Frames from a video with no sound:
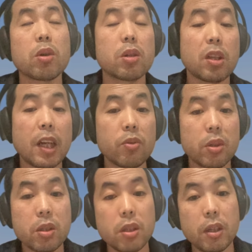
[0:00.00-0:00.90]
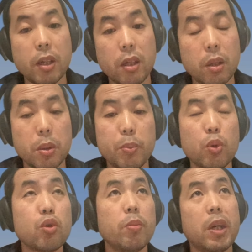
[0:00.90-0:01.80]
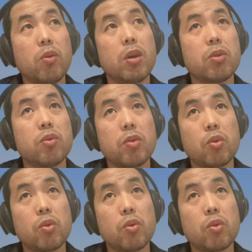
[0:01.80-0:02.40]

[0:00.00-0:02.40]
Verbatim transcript: 或者是探索精神的人，嗯，他们就去美国。